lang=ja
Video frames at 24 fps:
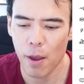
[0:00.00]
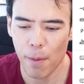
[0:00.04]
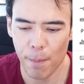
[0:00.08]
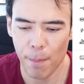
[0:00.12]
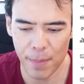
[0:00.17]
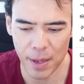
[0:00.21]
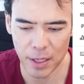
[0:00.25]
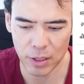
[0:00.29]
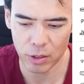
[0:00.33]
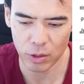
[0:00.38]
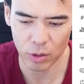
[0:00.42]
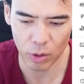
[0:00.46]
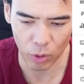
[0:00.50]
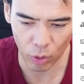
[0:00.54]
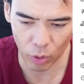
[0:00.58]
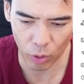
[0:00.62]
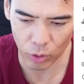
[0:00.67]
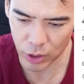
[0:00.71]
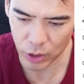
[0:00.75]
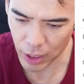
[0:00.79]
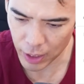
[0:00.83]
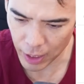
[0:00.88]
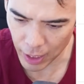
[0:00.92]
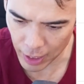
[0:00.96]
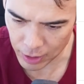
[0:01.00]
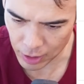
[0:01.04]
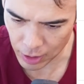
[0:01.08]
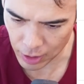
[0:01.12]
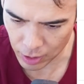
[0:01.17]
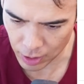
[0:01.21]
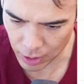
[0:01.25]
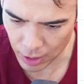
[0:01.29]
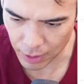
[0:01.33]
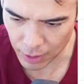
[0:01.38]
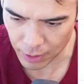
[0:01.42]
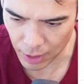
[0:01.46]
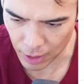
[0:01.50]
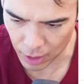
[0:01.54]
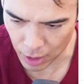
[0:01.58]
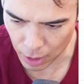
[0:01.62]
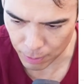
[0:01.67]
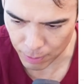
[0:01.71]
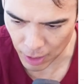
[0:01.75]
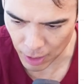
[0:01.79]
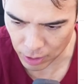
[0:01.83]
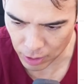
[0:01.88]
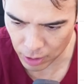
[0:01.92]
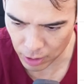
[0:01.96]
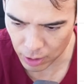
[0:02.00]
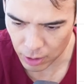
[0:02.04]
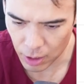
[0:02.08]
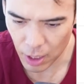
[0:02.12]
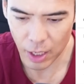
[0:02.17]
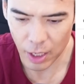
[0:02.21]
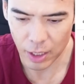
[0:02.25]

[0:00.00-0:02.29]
別の講座開設ができます。